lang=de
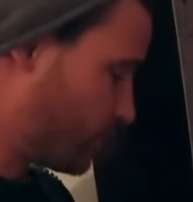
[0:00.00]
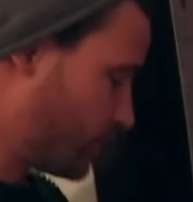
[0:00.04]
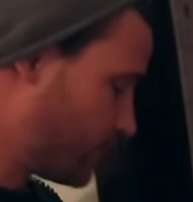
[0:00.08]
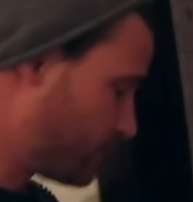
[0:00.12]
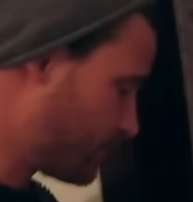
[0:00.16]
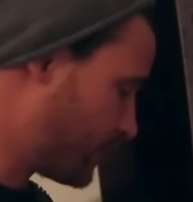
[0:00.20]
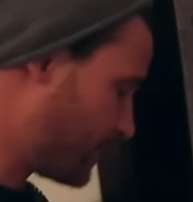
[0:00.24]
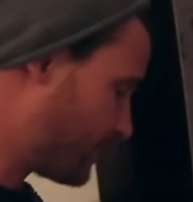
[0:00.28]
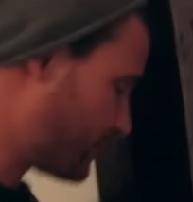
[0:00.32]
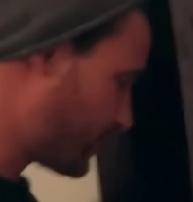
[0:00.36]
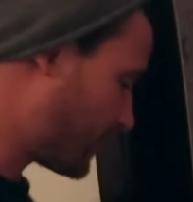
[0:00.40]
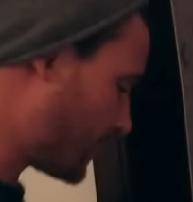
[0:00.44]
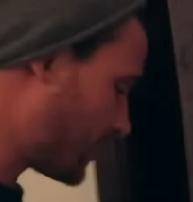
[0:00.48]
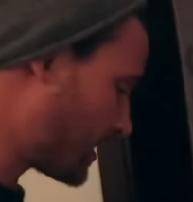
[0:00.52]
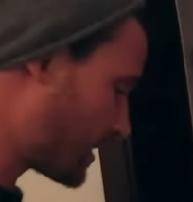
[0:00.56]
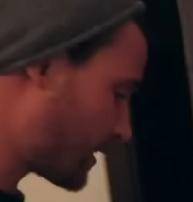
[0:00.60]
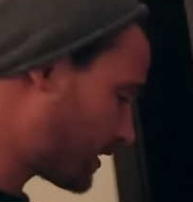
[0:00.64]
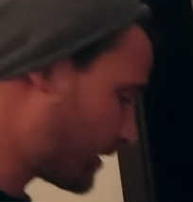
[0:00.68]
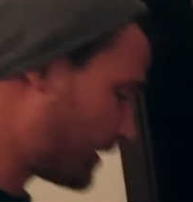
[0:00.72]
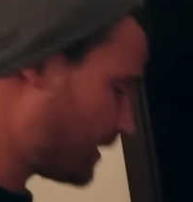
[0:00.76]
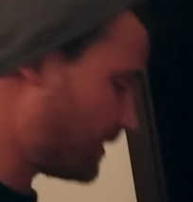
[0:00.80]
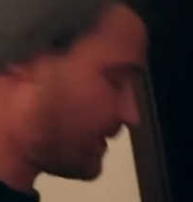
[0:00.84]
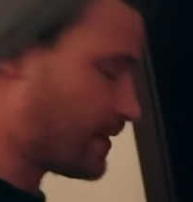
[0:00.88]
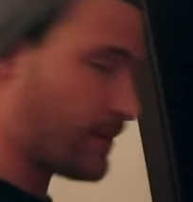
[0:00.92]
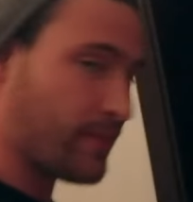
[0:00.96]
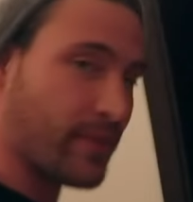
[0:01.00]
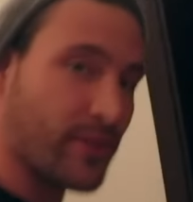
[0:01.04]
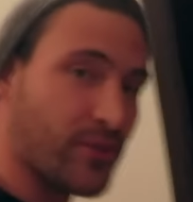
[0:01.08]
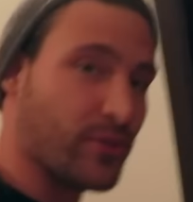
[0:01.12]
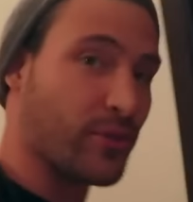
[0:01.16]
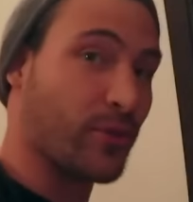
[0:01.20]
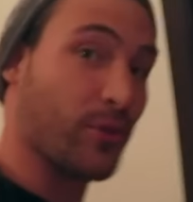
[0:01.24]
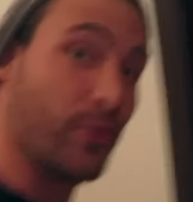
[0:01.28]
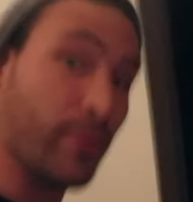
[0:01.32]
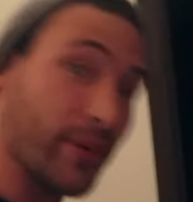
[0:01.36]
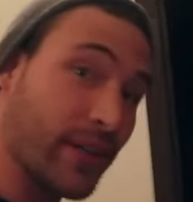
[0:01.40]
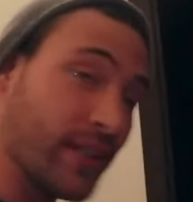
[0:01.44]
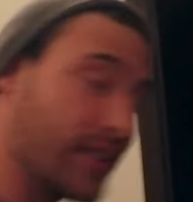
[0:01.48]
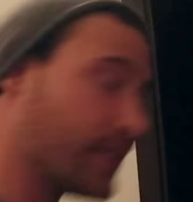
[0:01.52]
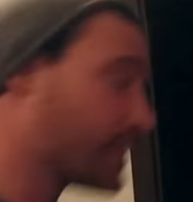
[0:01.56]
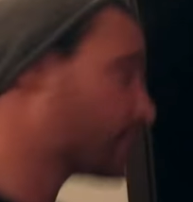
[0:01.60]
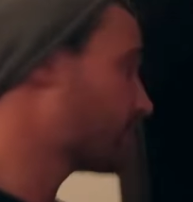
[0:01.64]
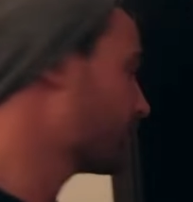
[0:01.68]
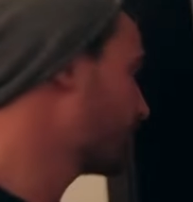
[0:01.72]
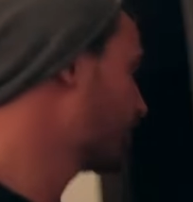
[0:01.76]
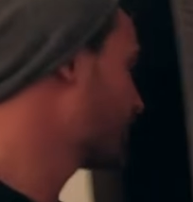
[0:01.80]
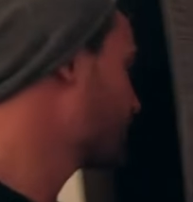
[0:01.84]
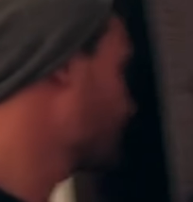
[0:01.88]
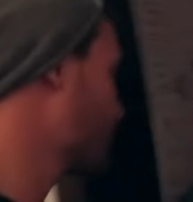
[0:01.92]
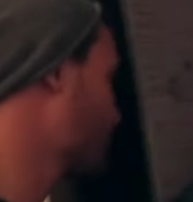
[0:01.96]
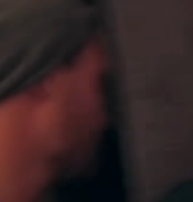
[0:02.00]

wollte mal fragen, ich habe ja so eine Rubrik, Setz